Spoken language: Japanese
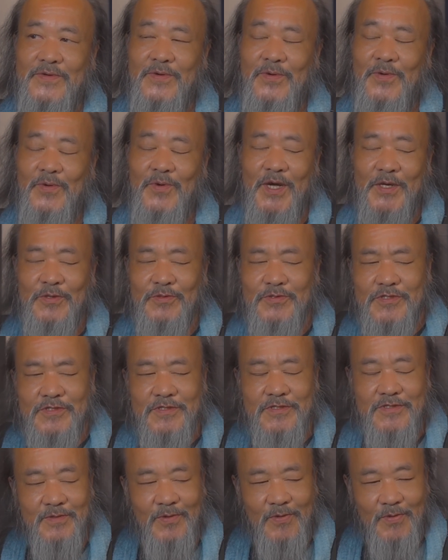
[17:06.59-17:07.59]
他の、
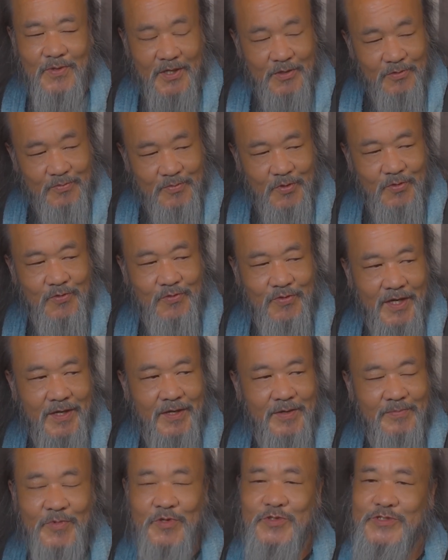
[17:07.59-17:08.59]
他のもん
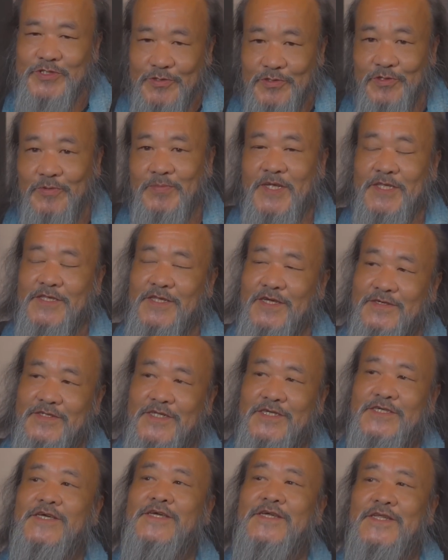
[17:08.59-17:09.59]
はもうちょっと待ってく
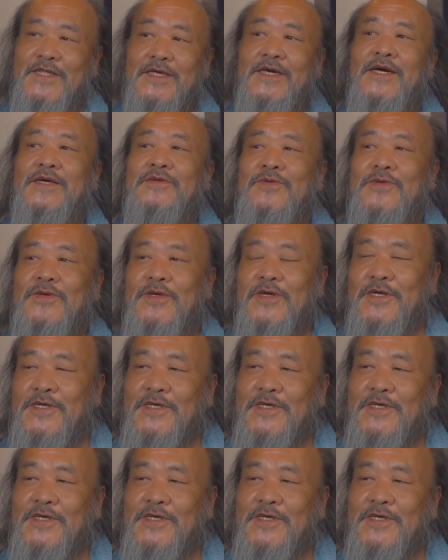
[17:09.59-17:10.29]
ださいね。あの、